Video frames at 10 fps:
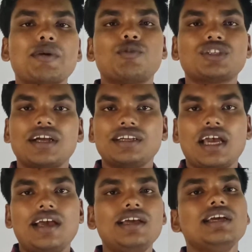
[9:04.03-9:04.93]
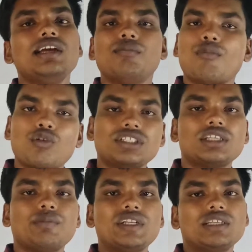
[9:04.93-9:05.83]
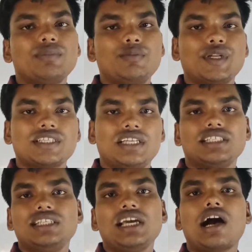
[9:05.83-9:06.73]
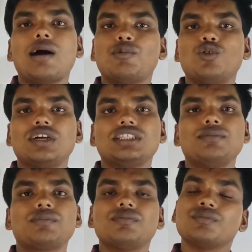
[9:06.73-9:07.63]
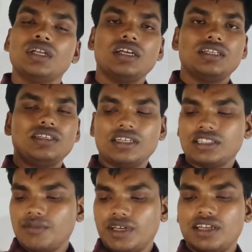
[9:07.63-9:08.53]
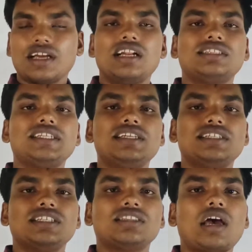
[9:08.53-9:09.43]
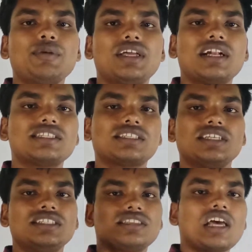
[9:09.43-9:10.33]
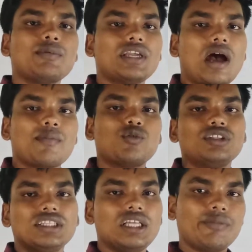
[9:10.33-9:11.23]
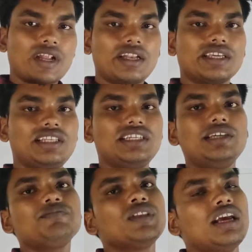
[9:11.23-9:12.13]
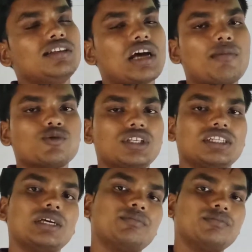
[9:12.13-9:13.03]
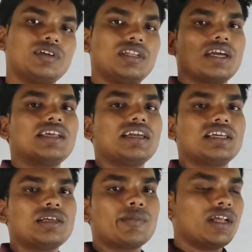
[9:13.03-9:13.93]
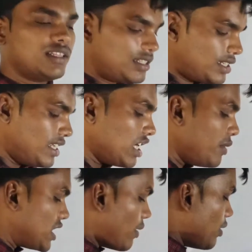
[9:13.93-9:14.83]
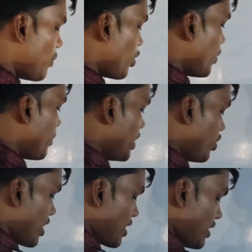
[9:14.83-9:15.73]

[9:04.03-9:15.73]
में पूछा गया है बहुत ही सिंपल सिंपल प्रश्न है इसलिए आप लोग एकदम एकदम रगड़ते रहिए जितना भी रगड़ सकते हैं जितना भी आपको देते हैं बनाने के लिए आप उसे एकदम रगड़ के ख़त्म कर दीजिए एक भी सवाल में प्रॉब्लम नहीं होना